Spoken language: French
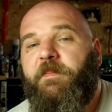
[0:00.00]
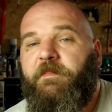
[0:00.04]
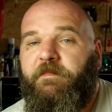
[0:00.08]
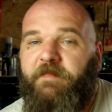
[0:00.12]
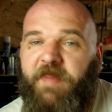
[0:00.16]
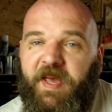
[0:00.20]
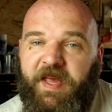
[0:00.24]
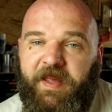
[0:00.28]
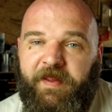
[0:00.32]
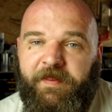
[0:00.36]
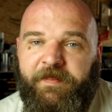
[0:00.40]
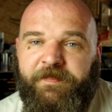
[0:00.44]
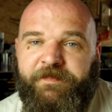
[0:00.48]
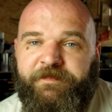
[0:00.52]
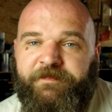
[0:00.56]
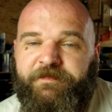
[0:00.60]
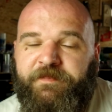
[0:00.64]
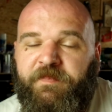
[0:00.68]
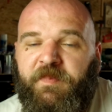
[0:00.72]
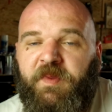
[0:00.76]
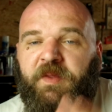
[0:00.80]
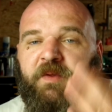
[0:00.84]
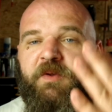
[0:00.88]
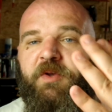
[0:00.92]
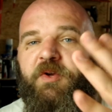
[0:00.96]
Mais
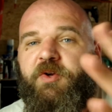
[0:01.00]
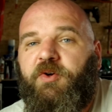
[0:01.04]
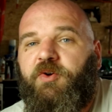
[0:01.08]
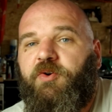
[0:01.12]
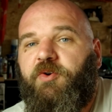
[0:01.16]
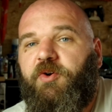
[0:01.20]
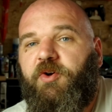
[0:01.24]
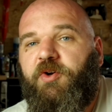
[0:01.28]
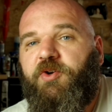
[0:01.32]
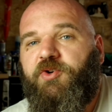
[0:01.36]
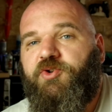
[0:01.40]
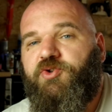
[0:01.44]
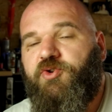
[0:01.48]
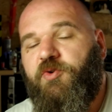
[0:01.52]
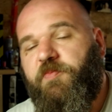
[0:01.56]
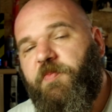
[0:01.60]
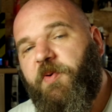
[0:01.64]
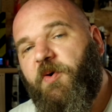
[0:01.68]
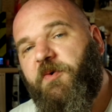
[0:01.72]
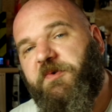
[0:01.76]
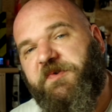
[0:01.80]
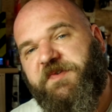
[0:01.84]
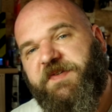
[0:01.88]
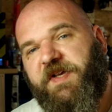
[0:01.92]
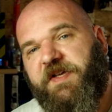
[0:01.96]
je
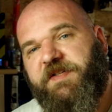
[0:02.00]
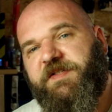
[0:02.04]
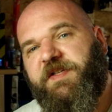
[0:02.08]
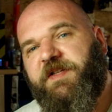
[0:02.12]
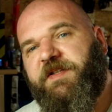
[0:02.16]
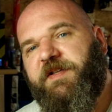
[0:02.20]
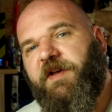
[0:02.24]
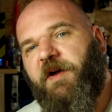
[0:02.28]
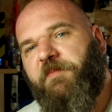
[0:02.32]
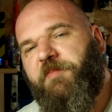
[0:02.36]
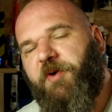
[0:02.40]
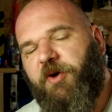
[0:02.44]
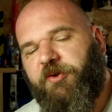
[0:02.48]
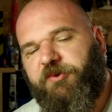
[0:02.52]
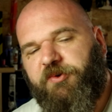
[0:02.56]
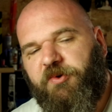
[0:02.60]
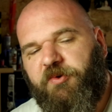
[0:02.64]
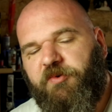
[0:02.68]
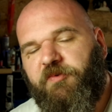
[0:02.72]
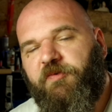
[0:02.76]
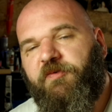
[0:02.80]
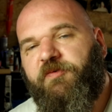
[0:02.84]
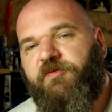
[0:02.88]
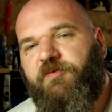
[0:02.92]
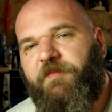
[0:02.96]
pensais que c'était
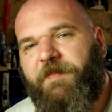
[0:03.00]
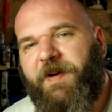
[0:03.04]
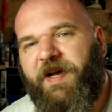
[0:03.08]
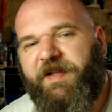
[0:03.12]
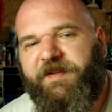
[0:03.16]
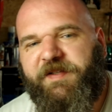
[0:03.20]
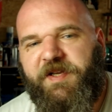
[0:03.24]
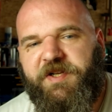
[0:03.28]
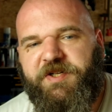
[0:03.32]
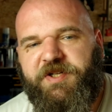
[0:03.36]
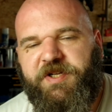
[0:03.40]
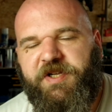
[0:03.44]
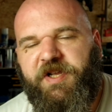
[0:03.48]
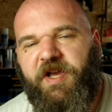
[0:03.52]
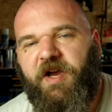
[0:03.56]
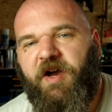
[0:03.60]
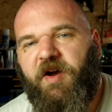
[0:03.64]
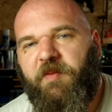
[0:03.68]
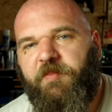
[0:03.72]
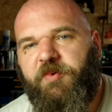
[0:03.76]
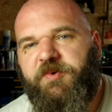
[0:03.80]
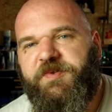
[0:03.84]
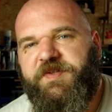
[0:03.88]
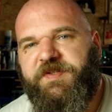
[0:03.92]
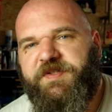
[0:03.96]
important de vous partager
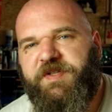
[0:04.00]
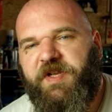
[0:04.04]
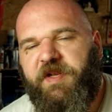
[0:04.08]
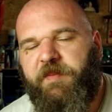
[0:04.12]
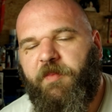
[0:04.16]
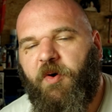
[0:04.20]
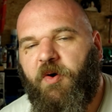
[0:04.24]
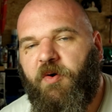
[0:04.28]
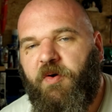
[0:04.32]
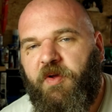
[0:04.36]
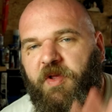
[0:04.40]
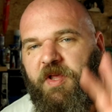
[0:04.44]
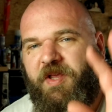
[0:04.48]
un peu ces éléments.